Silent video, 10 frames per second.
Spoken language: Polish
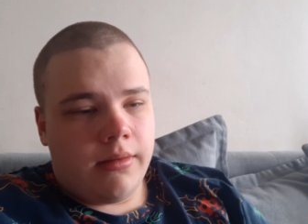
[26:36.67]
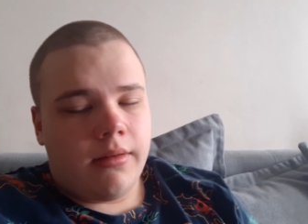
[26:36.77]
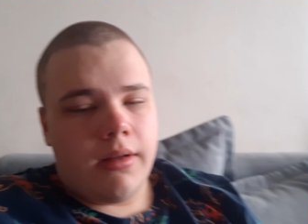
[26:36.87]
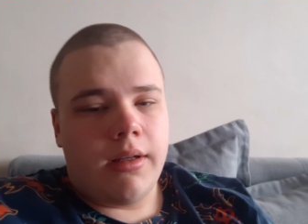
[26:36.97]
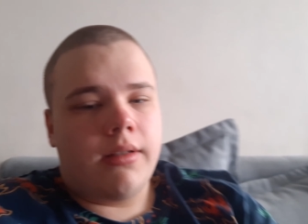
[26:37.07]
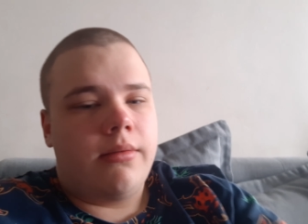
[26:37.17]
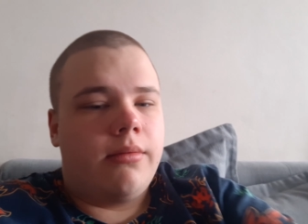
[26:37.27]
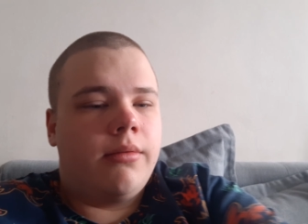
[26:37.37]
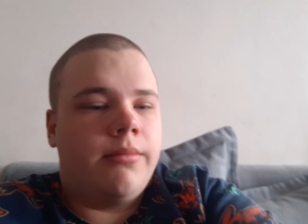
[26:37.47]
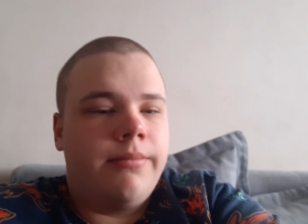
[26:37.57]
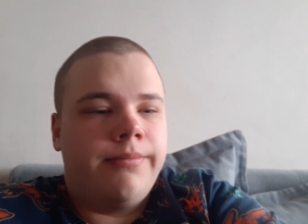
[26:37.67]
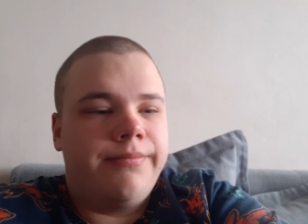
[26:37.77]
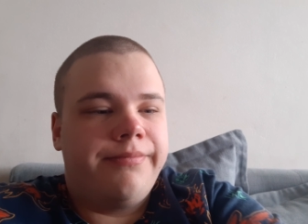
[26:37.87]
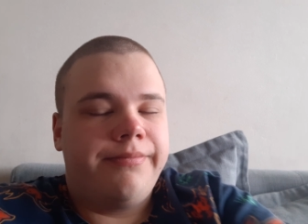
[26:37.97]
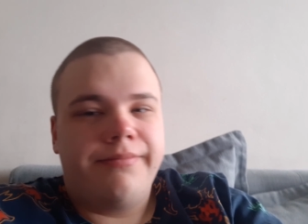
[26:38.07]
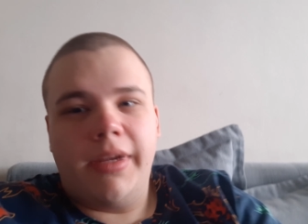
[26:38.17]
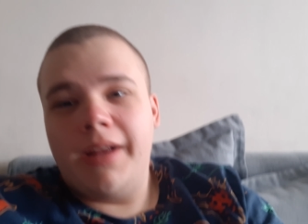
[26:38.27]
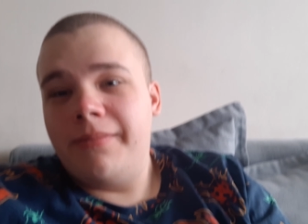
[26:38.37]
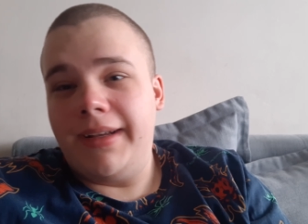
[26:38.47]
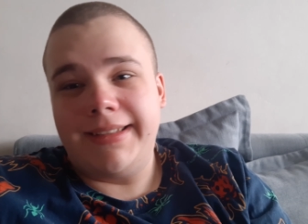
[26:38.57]
O Jezu.
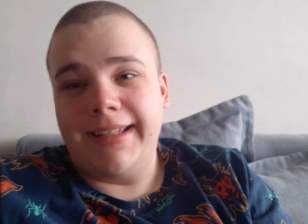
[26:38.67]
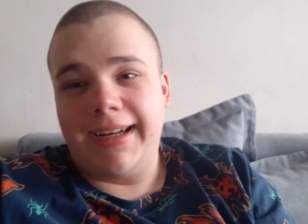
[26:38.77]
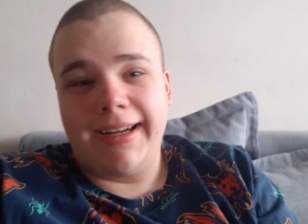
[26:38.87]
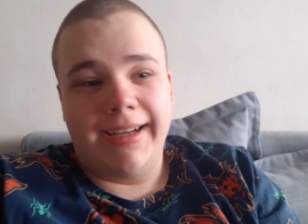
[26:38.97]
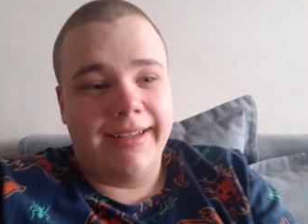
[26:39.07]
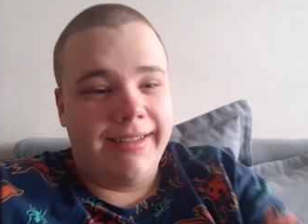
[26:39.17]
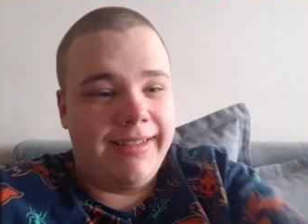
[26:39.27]
Masakra.